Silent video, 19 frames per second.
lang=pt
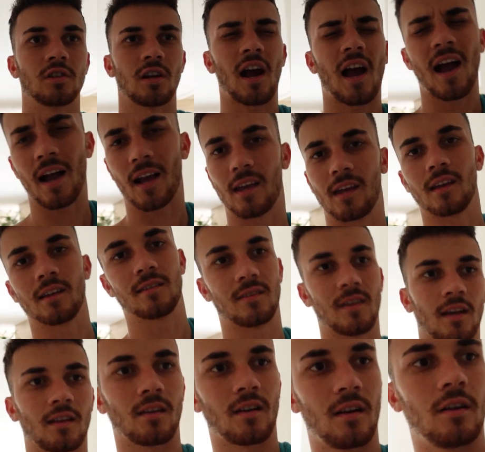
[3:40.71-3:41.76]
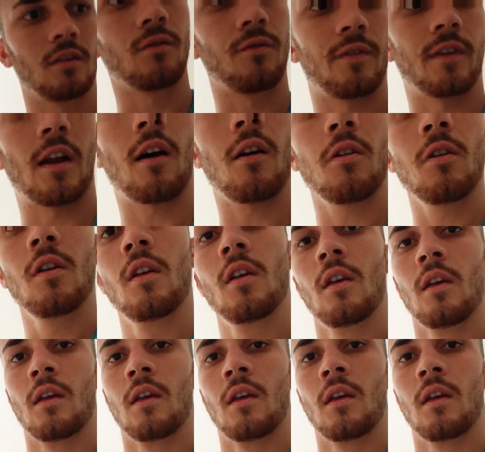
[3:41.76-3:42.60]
shark, etc, ali no final.